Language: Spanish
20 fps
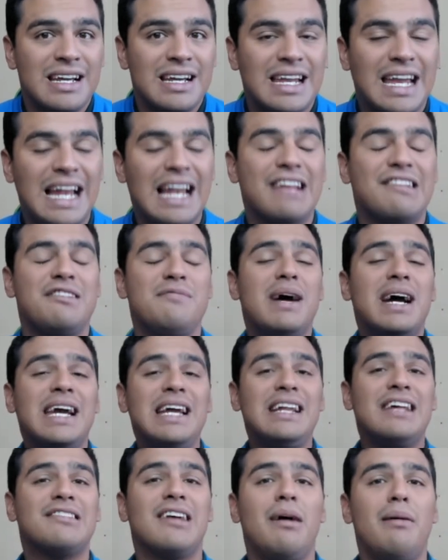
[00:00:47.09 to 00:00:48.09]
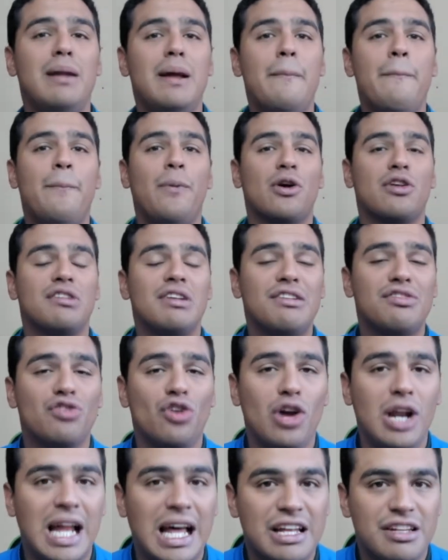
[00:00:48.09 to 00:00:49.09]
que las imágenes hablen por sí
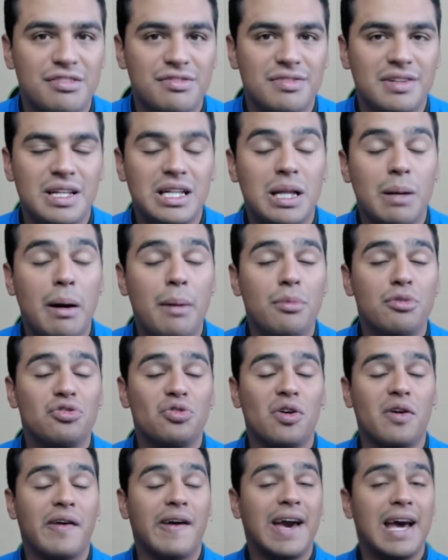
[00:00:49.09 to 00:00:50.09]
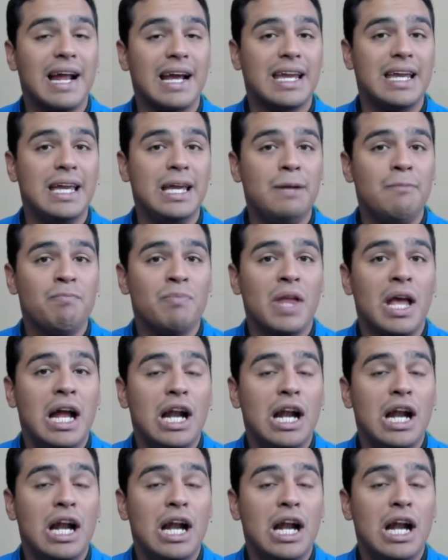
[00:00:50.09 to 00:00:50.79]
solas y te vamos a dejar aquí